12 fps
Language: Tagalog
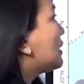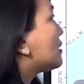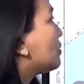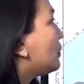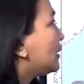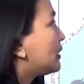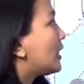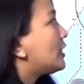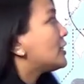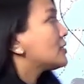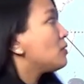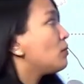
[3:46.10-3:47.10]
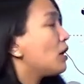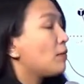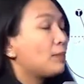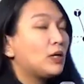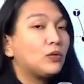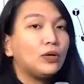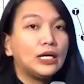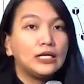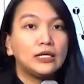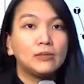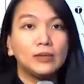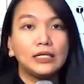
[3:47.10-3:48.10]
Samantala sa mga
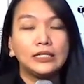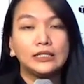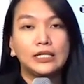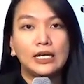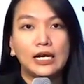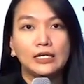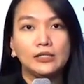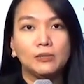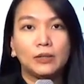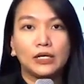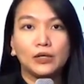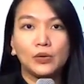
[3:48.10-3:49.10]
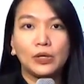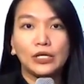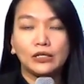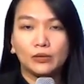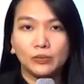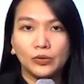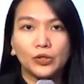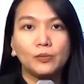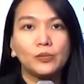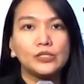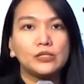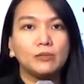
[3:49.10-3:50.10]
pag-ulan naman na dala ni Bagyong
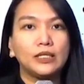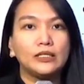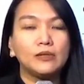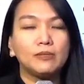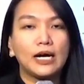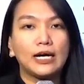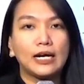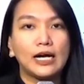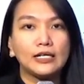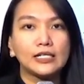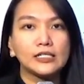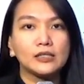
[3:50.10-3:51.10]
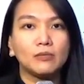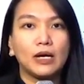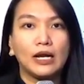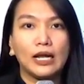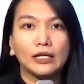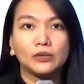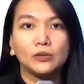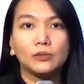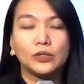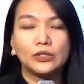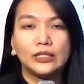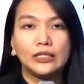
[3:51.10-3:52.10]
Hinamnor, posible ding makaranas ng mga light to
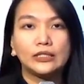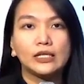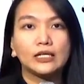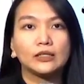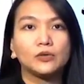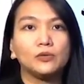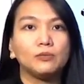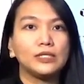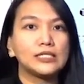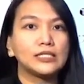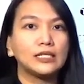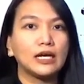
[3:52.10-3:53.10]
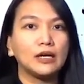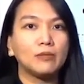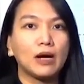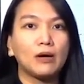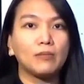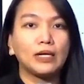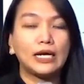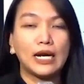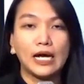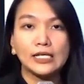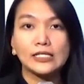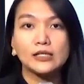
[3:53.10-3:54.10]
moderate at kung minsan ay mga
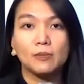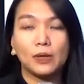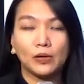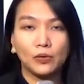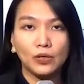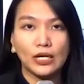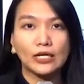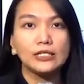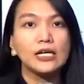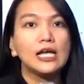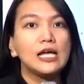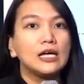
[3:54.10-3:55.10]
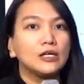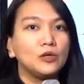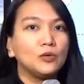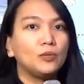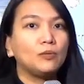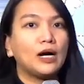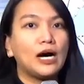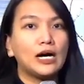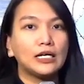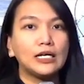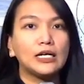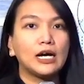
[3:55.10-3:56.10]
malalakas na pag-ulan, yung
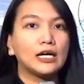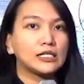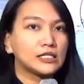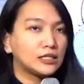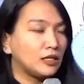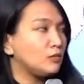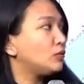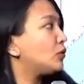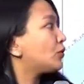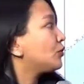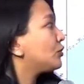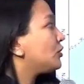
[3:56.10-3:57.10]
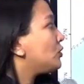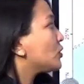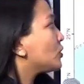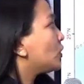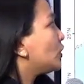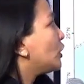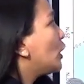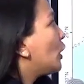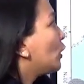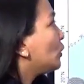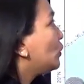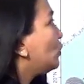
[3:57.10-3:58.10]
bahagi ng extreme northern Luzon,
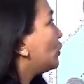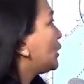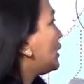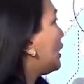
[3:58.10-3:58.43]
dulot